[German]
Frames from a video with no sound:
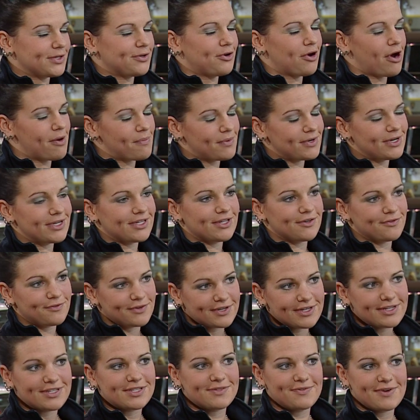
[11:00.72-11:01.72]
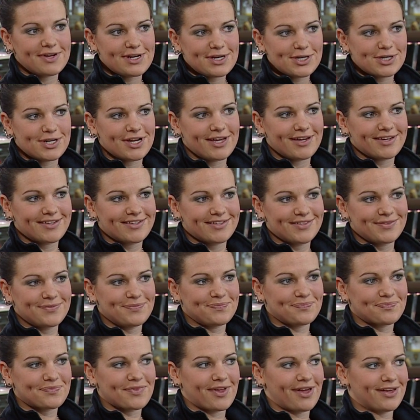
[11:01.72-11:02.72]
körperliche Fitness wäre nicht schlecht.
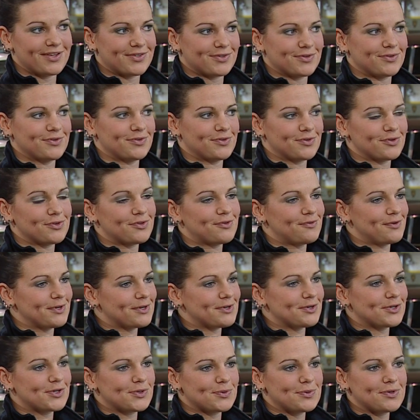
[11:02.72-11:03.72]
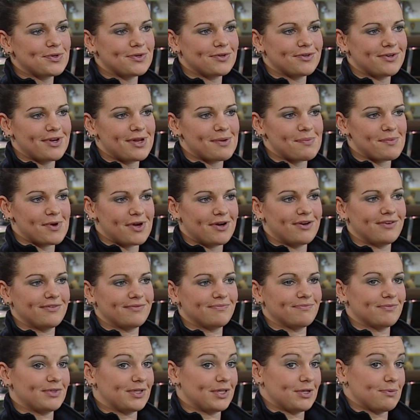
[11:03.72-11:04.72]
Also so ins Fitnessstudio nebenher.
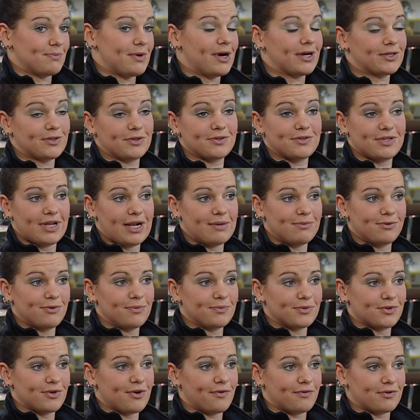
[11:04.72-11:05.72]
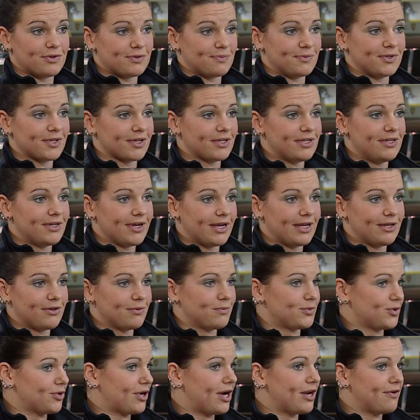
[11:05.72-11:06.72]
Ich merke es auch selber, umso öfter man trainieren geht,
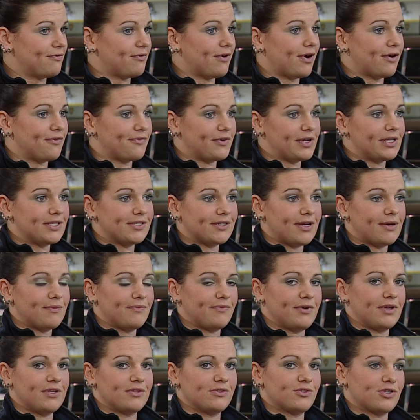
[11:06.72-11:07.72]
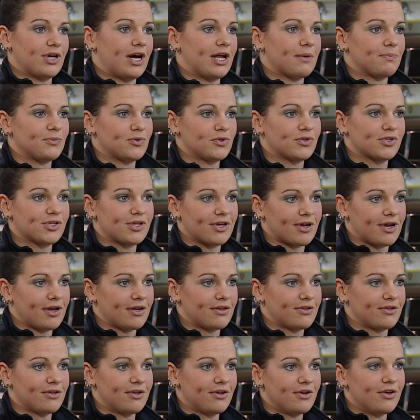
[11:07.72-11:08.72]
umso einfacher fällt es einem, weil das
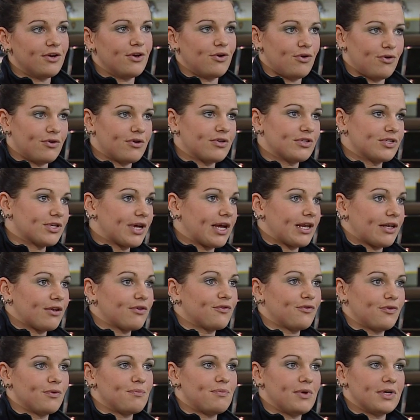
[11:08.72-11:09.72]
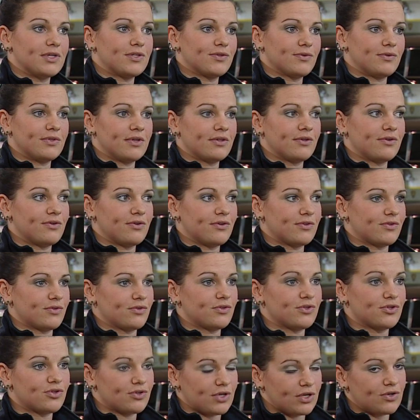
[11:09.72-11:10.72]
Atemschutzgerät oder das Retten von Personen oder so
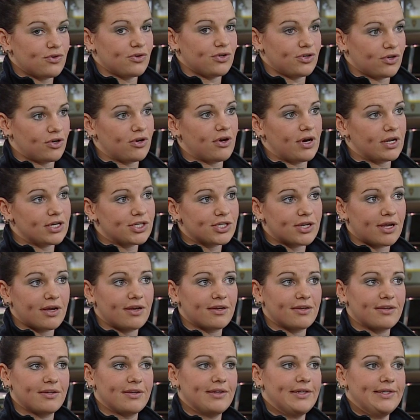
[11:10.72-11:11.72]
ist natürlich schon noch anstrengend